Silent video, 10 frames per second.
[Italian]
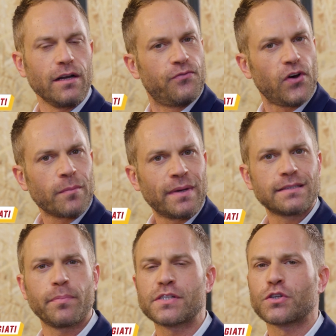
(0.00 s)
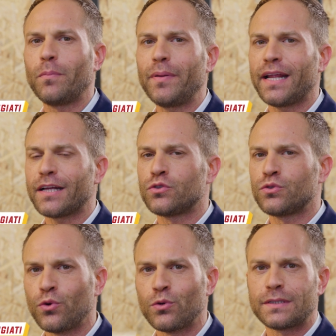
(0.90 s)
il format per scoprire
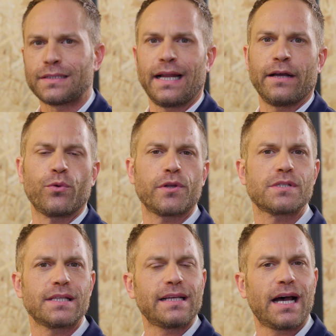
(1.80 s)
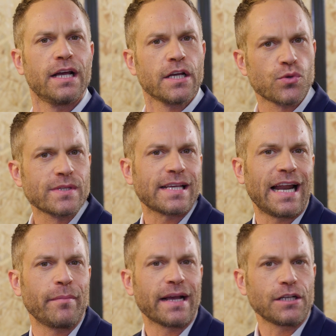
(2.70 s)
tutte le curiosità sul
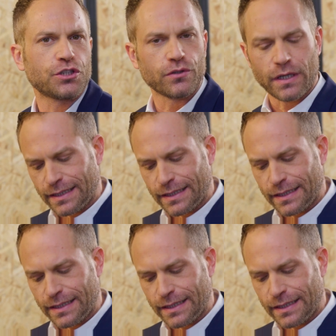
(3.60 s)
salame cacciatore